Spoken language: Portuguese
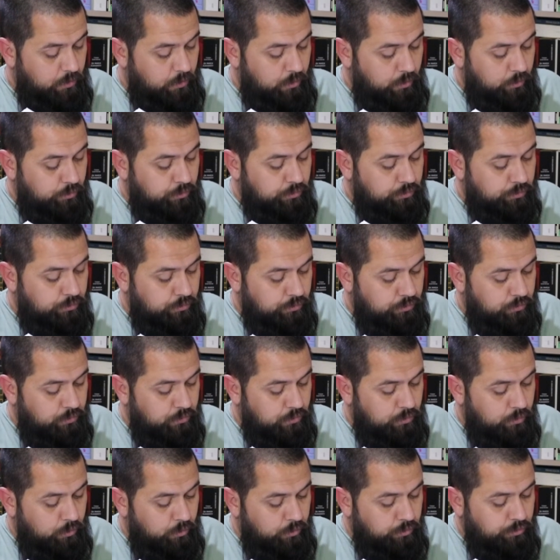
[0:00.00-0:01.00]
um,
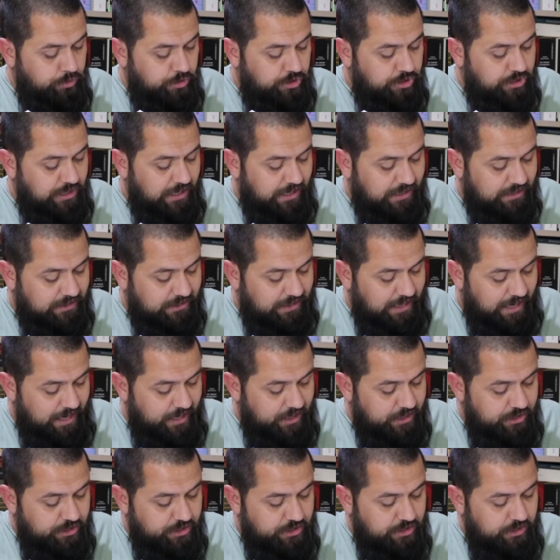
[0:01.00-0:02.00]
um dia
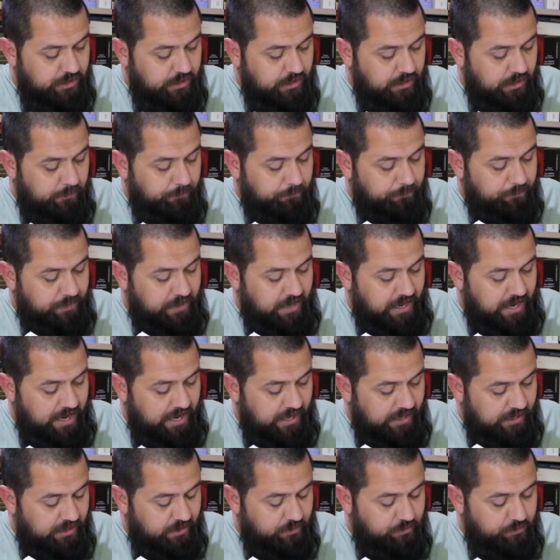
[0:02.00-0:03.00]
tarde,
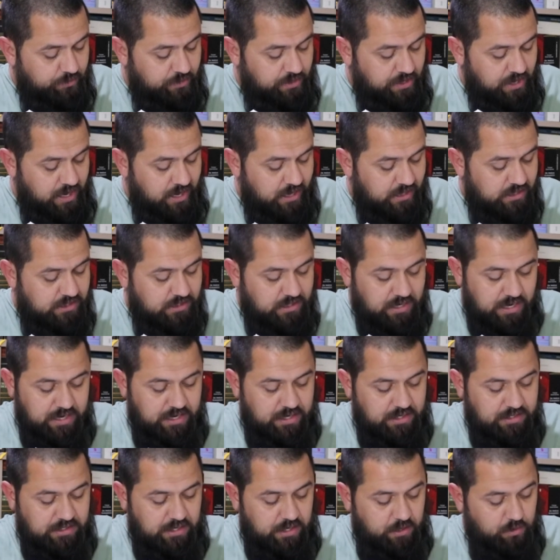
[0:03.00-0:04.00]
ela viesse a
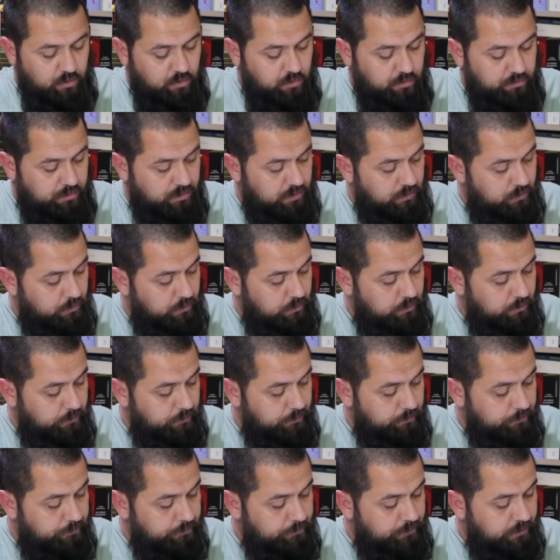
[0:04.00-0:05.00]
casar comigo.
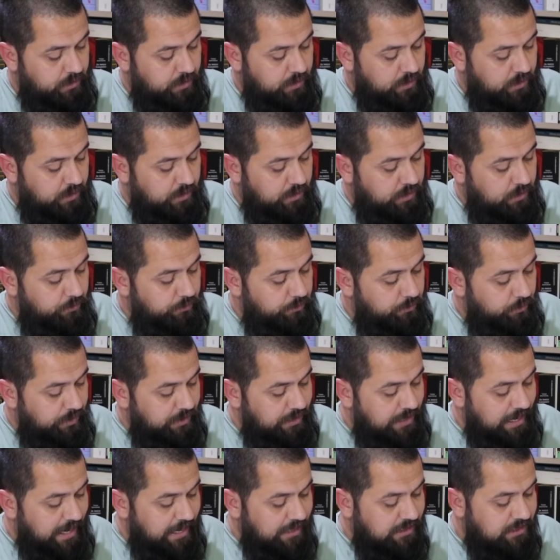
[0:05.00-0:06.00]
E
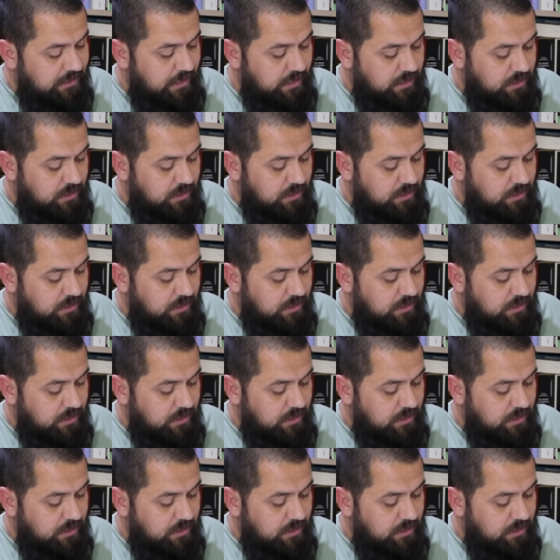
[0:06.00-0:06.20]
foi essa